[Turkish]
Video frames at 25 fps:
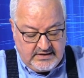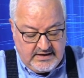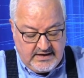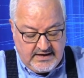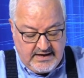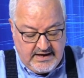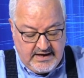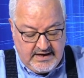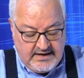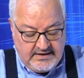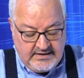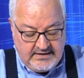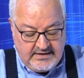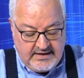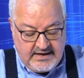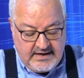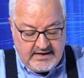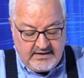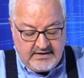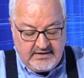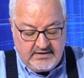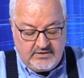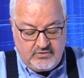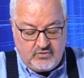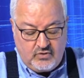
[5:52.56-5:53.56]
en
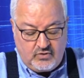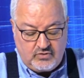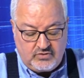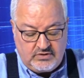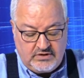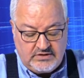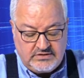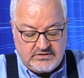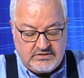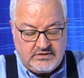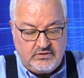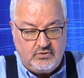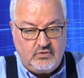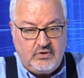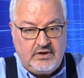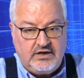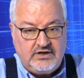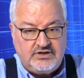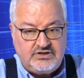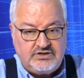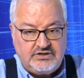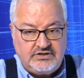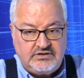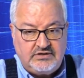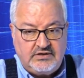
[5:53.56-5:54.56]
gergin noktasına
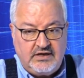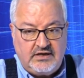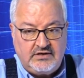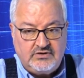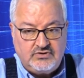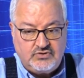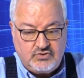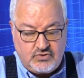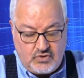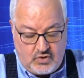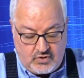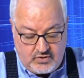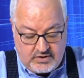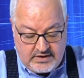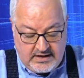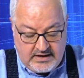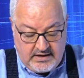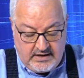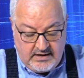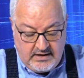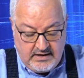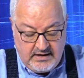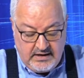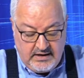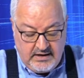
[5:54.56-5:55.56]
ulaştıktan sonra
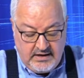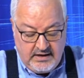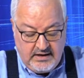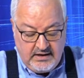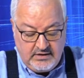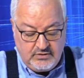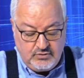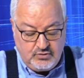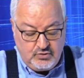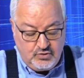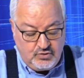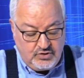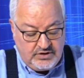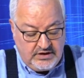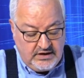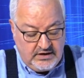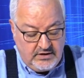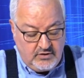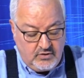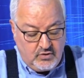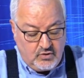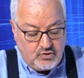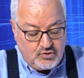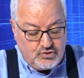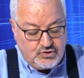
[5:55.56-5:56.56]
Türkiye'nin
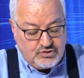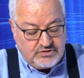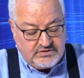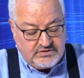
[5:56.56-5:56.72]
özür